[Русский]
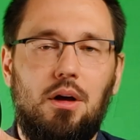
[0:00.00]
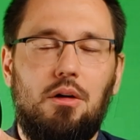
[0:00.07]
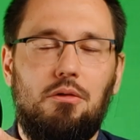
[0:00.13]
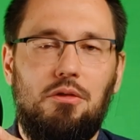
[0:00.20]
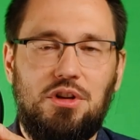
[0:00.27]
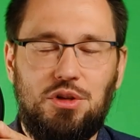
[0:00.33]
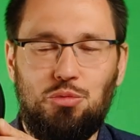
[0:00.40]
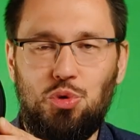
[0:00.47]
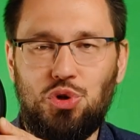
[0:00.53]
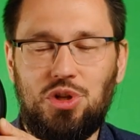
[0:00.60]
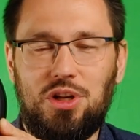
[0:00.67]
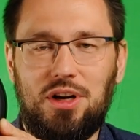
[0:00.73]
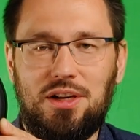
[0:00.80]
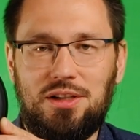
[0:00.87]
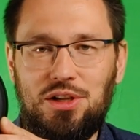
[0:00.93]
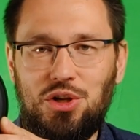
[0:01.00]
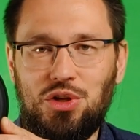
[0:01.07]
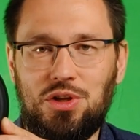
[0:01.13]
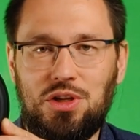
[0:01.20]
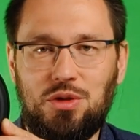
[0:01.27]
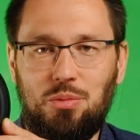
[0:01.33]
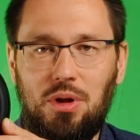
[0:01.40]
Возможно
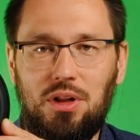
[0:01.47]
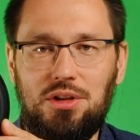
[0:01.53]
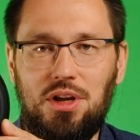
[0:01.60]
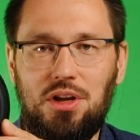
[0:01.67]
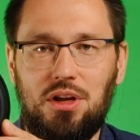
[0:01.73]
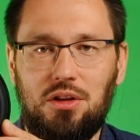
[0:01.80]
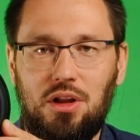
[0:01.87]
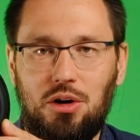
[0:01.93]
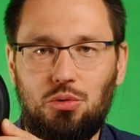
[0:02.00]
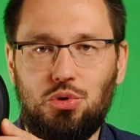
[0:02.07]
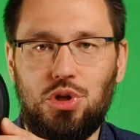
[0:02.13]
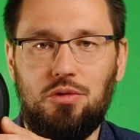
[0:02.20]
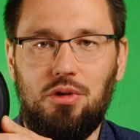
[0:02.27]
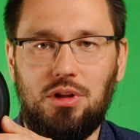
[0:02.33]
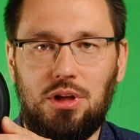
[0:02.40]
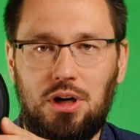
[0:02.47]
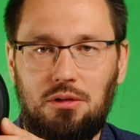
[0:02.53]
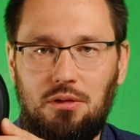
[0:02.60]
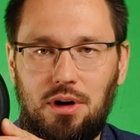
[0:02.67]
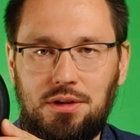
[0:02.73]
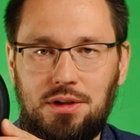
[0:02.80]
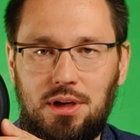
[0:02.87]
различные исполнения наружного
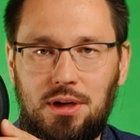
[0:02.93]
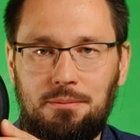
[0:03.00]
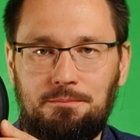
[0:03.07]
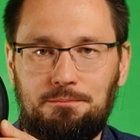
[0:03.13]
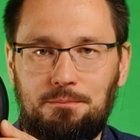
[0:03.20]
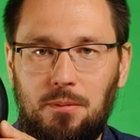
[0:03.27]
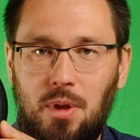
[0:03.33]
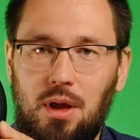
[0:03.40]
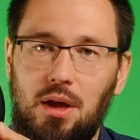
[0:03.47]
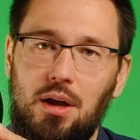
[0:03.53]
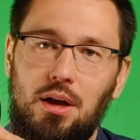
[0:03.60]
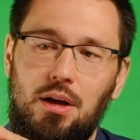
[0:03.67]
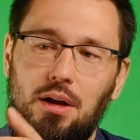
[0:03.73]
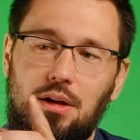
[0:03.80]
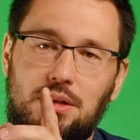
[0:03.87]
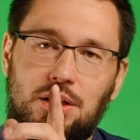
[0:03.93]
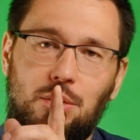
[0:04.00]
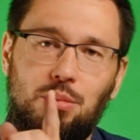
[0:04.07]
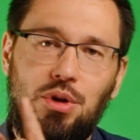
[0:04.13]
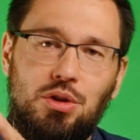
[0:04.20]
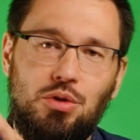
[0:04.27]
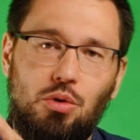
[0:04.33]
открывателя с
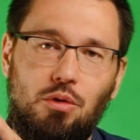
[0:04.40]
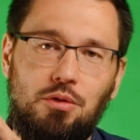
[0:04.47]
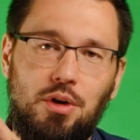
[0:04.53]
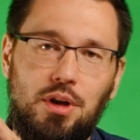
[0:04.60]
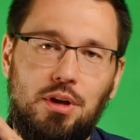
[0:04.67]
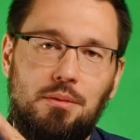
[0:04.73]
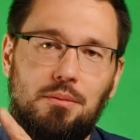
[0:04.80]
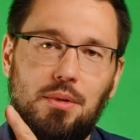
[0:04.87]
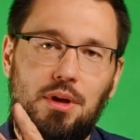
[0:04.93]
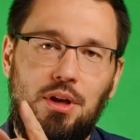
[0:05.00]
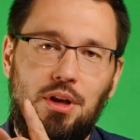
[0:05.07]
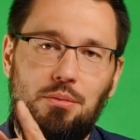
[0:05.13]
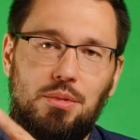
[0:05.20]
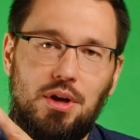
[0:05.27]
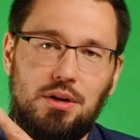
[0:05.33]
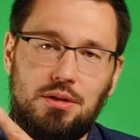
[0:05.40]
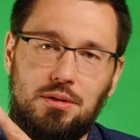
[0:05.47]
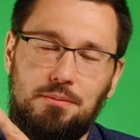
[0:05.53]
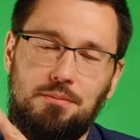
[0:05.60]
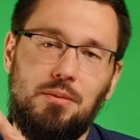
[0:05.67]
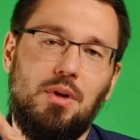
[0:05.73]
облицовкой или без,